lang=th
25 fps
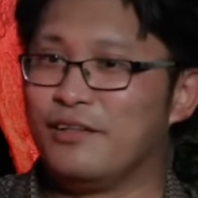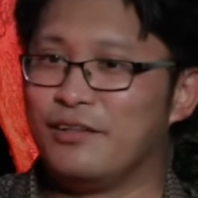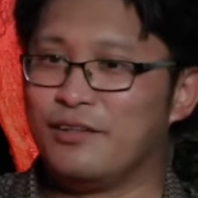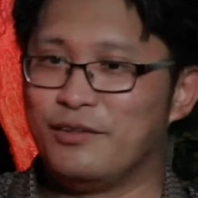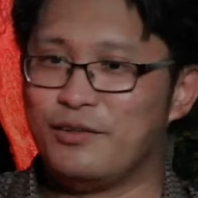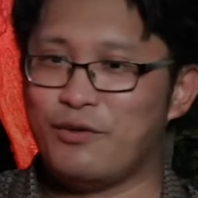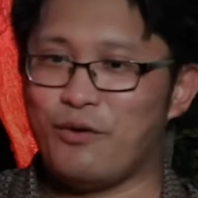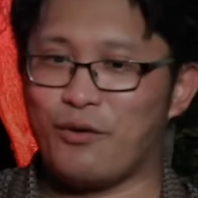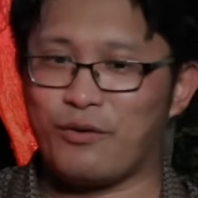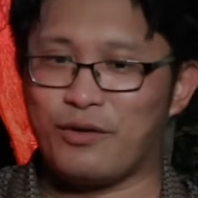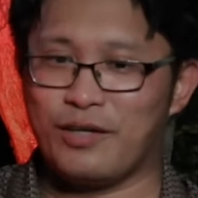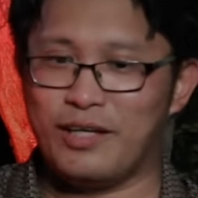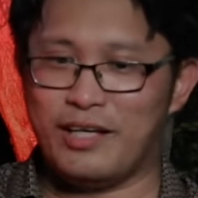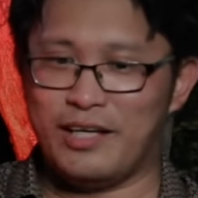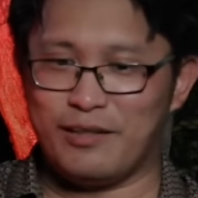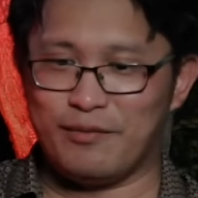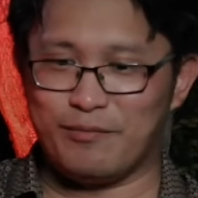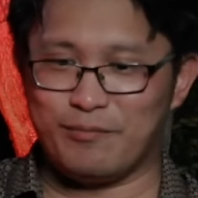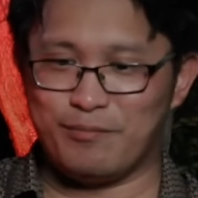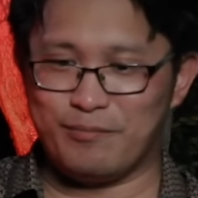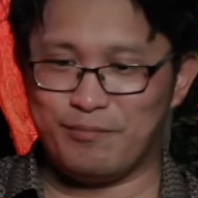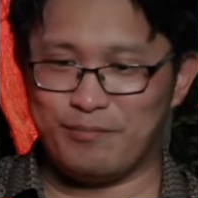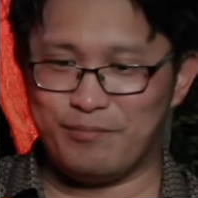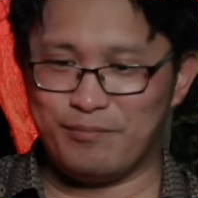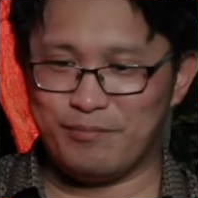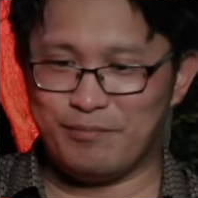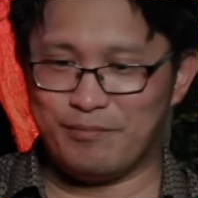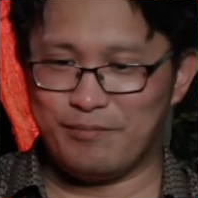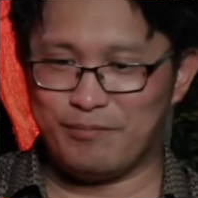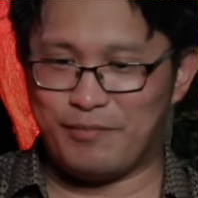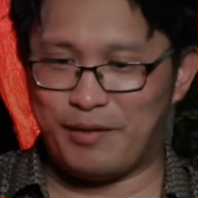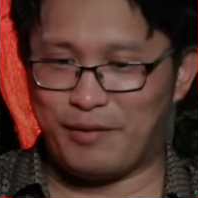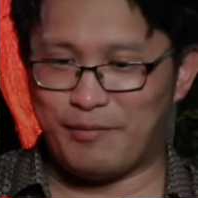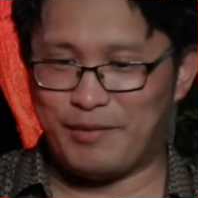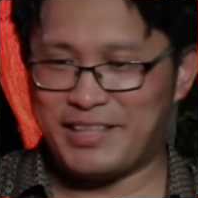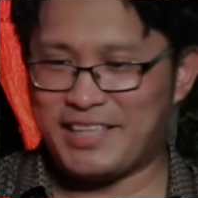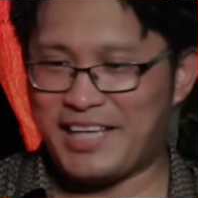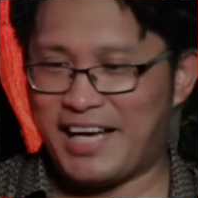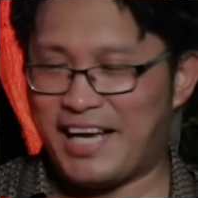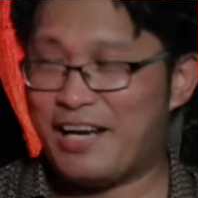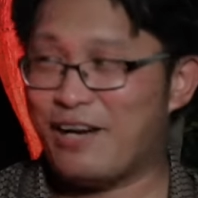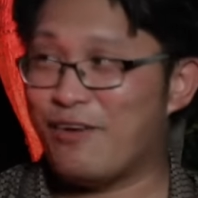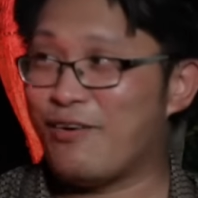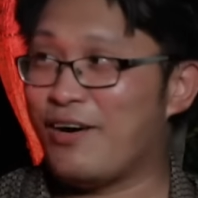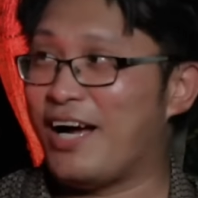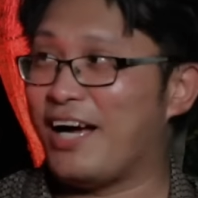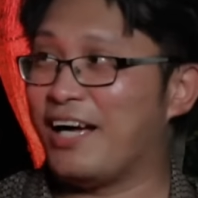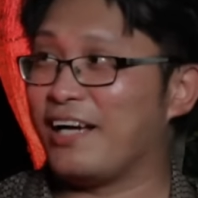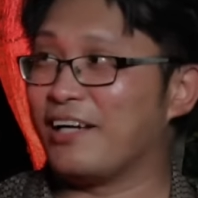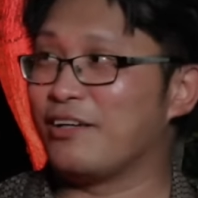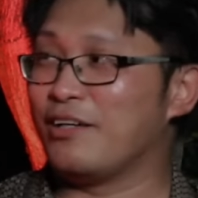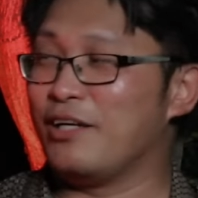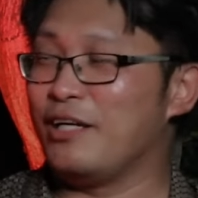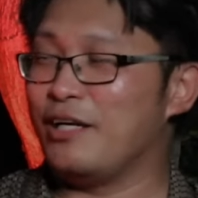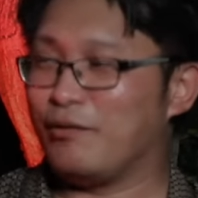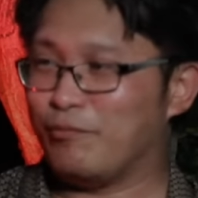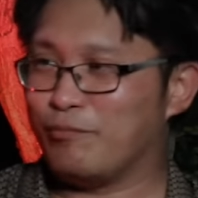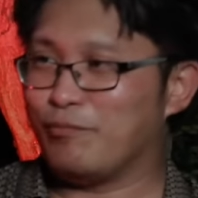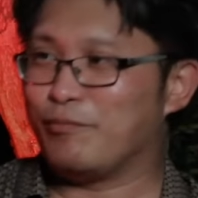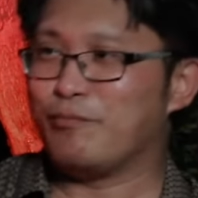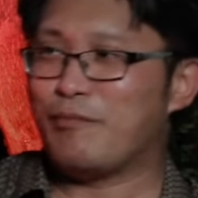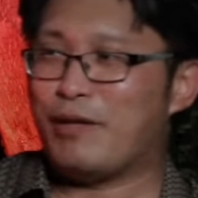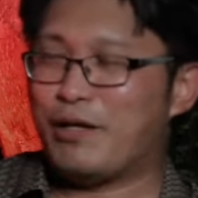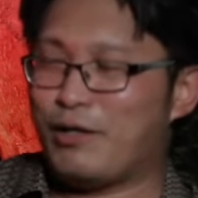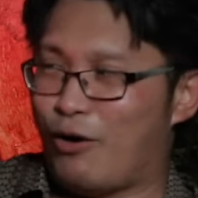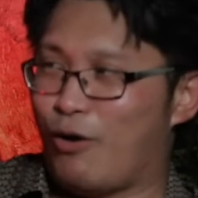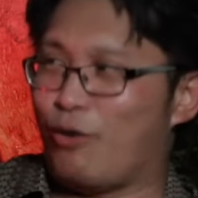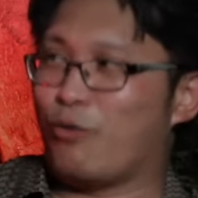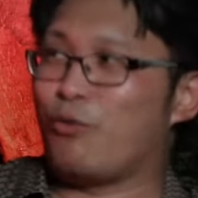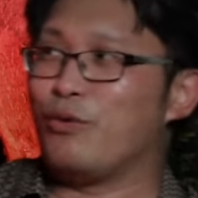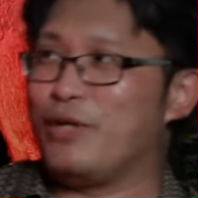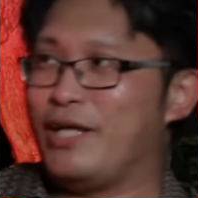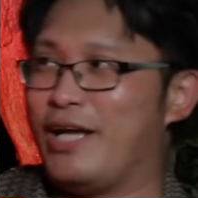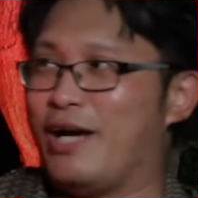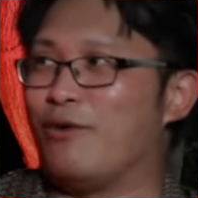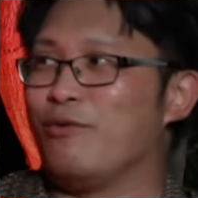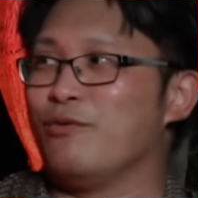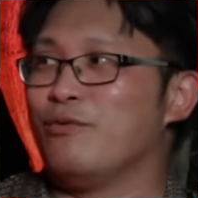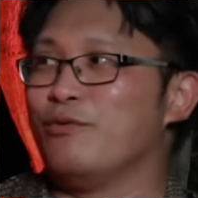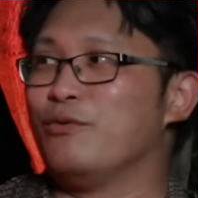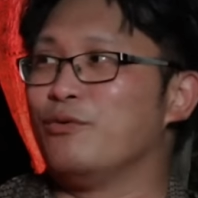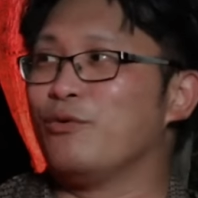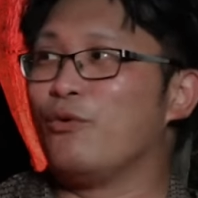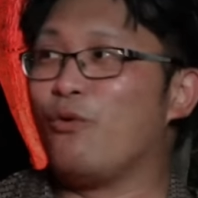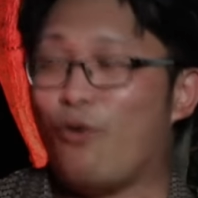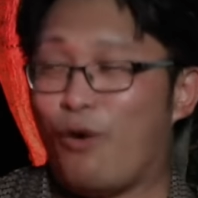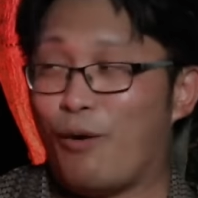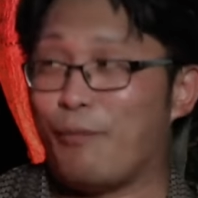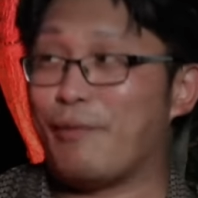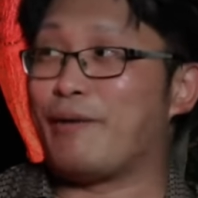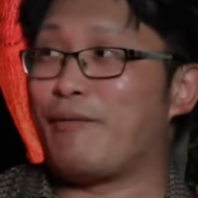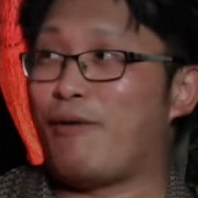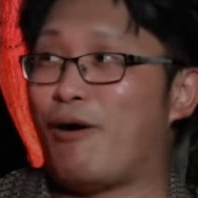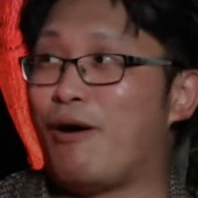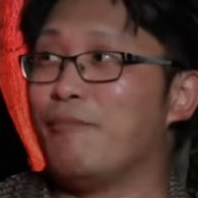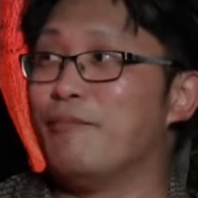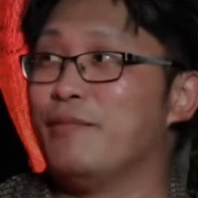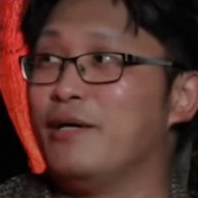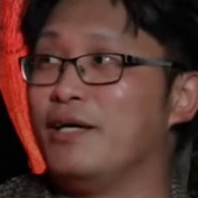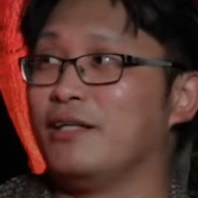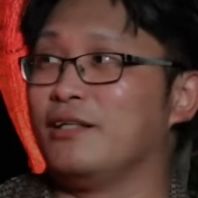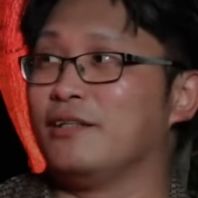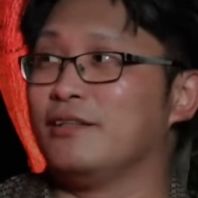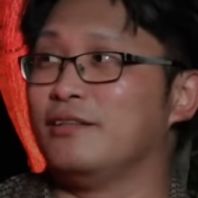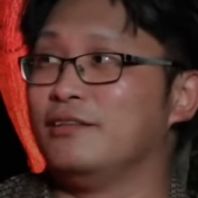หยกก็เลย มันไม่ใช่แล้วอะก็เลยมึงรอกูเดี๋ยวกูออกไปพร้อมมึง